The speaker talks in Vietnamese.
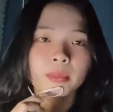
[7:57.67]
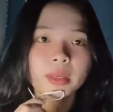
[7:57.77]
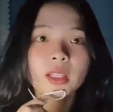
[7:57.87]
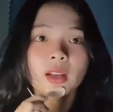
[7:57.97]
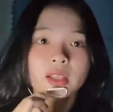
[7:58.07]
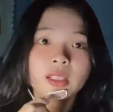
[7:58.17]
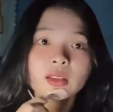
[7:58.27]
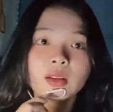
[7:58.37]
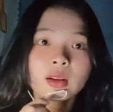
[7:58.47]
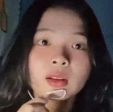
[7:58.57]
ba nhìn lên cái
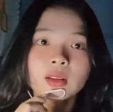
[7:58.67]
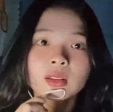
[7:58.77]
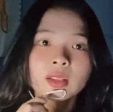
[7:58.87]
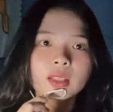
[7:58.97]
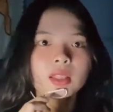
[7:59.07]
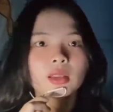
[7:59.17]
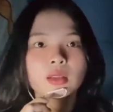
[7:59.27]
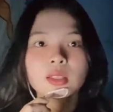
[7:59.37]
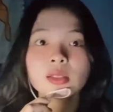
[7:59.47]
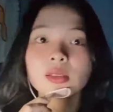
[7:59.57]
chân á thì cái
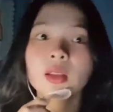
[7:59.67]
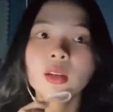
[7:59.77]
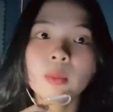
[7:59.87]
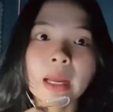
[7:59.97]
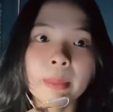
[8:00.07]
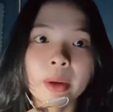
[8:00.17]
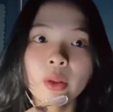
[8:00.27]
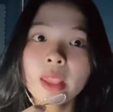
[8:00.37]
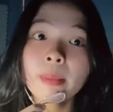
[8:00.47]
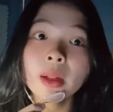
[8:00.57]
chân dính sình của mà mà đã
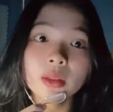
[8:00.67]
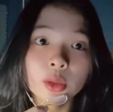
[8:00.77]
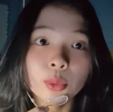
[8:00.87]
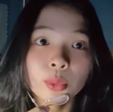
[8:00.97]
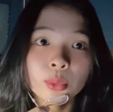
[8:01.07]
dép mắt tiêu